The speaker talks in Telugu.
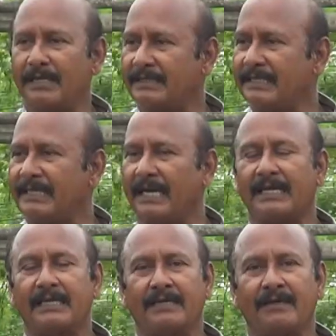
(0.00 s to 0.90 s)
అయితే
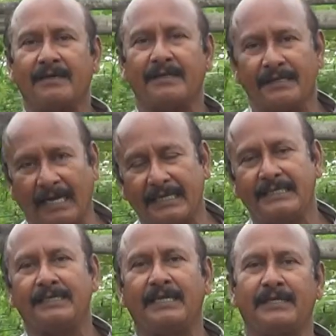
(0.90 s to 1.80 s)
ఏకాకర
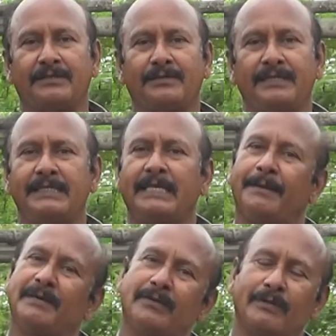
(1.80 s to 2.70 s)
నాటిన నాటి నుండి
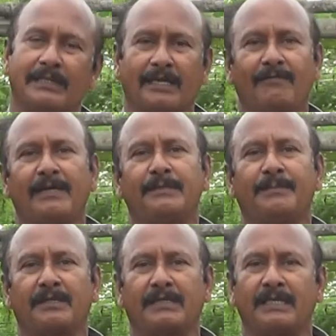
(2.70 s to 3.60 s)
యాభై రోజుల తర్వాత
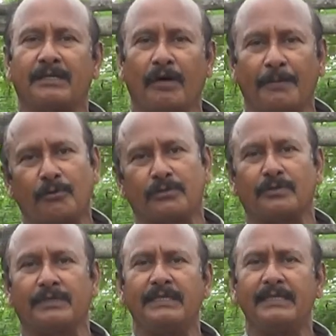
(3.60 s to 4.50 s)
మనకి కాపుకి
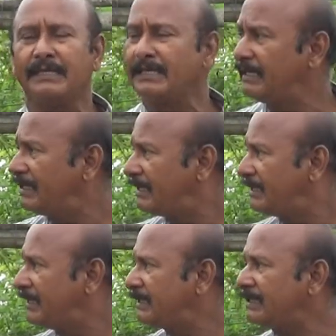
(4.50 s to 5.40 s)
వస్తుంది
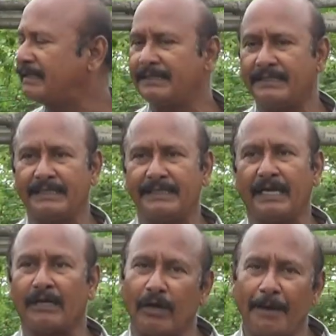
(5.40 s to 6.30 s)
ఇది
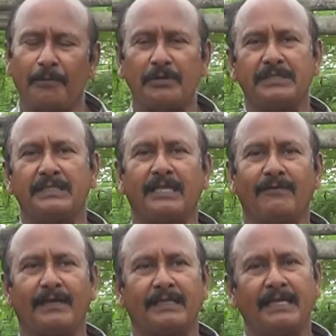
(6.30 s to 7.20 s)
ఆ కాపుకి వచ్చిన
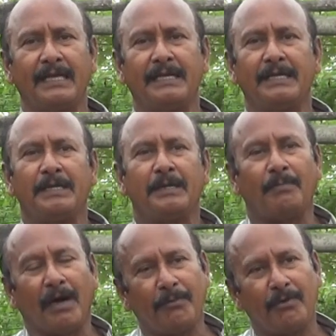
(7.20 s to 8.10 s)
తర్వాత
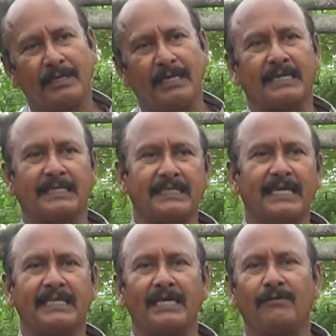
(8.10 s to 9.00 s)
మామూలుగా
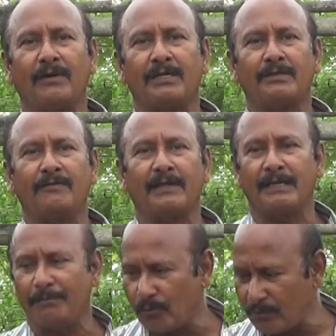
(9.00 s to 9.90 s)
రసాయనాలు వాడటం
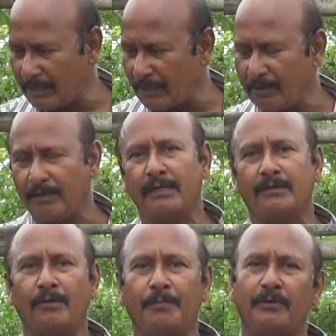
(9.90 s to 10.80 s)
వలన మూడు నెలల
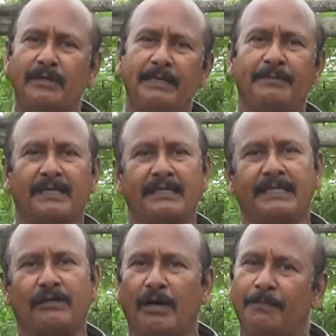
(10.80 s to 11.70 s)
లోపలనే మనకి
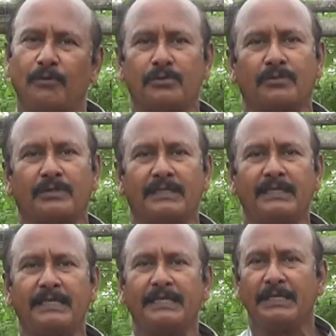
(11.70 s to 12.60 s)
ఈ కాపు ముగుస్తుంది
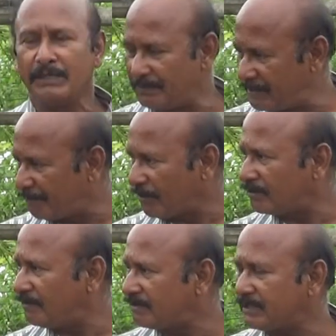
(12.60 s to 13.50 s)
ఇప్పుడు ఈ
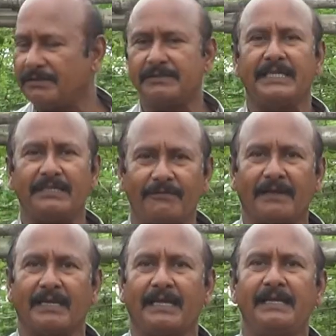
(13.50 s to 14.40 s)
ప్రకృతి వ్యవసాయం చేయటం
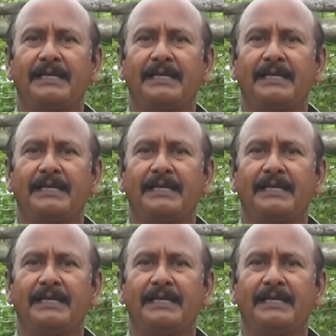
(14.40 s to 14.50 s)
వలన